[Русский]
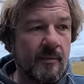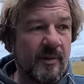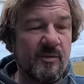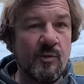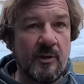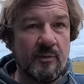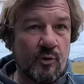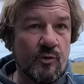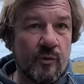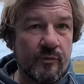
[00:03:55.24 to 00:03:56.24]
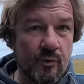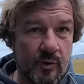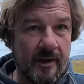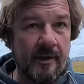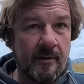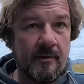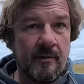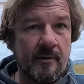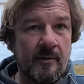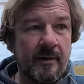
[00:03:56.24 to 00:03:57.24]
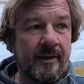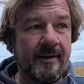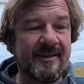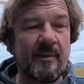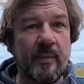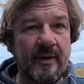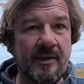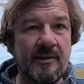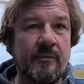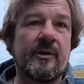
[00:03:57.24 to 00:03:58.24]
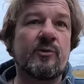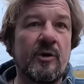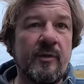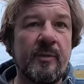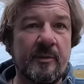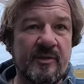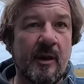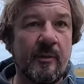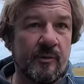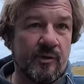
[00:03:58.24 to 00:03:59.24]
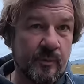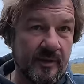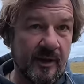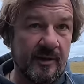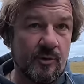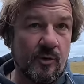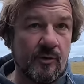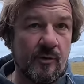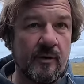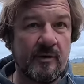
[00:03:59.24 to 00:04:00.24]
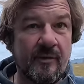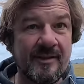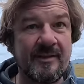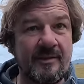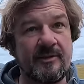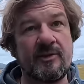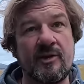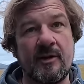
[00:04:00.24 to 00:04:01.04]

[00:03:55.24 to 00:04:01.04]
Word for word: посмотрим, что у него внутри, и из компонентов, которые выберем сами, потому что батарея стоит новая 20 тысяч